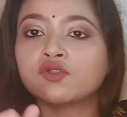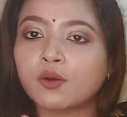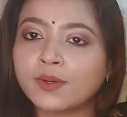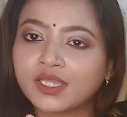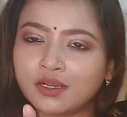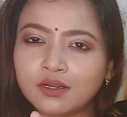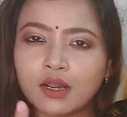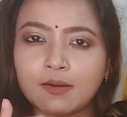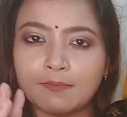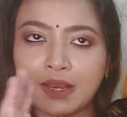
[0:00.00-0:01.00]
তোমাদের
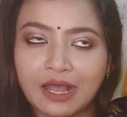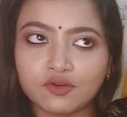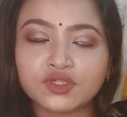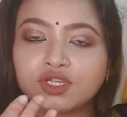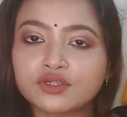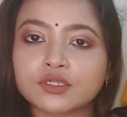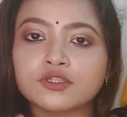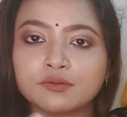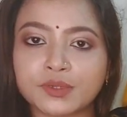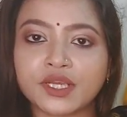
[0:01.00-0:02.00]
ব্লাউজে যদি
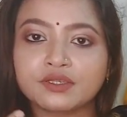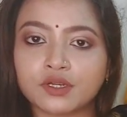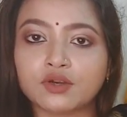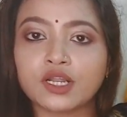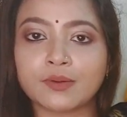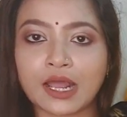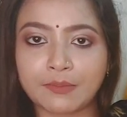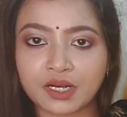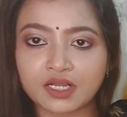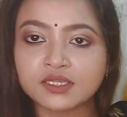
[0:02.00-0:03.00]
তোমরা এক্সট্রা করে মানে
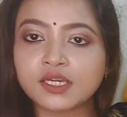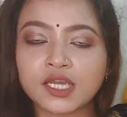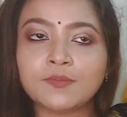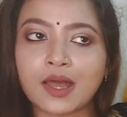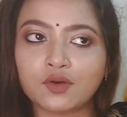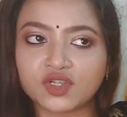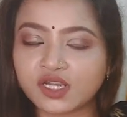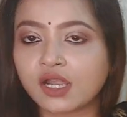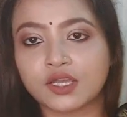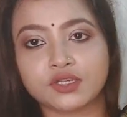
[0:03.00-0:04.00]
আমার কাছে কী কী
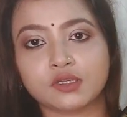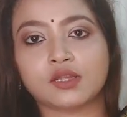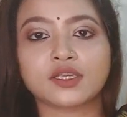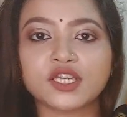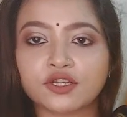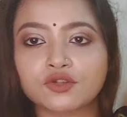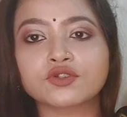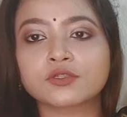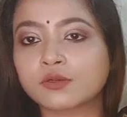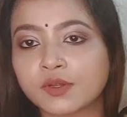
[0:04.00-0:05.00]
ব্লাউজের কালেকশন আছে সেটাও
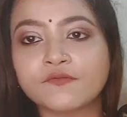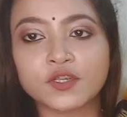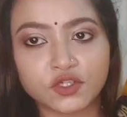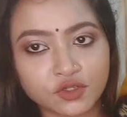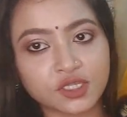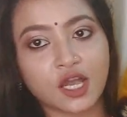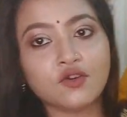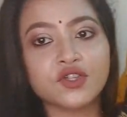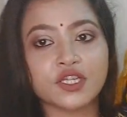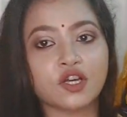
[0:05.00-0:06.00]
যদি তোমরা ভিডিও চাও
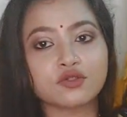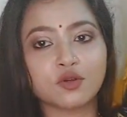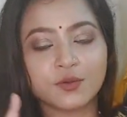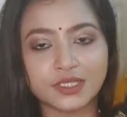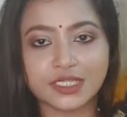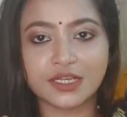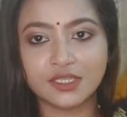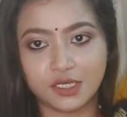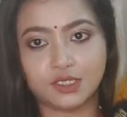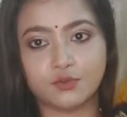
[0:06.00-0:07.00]
সেটাও তোমাদেরকে
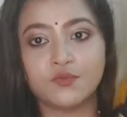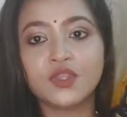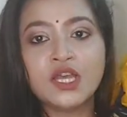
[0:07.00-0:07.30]
দিয়ে দেবো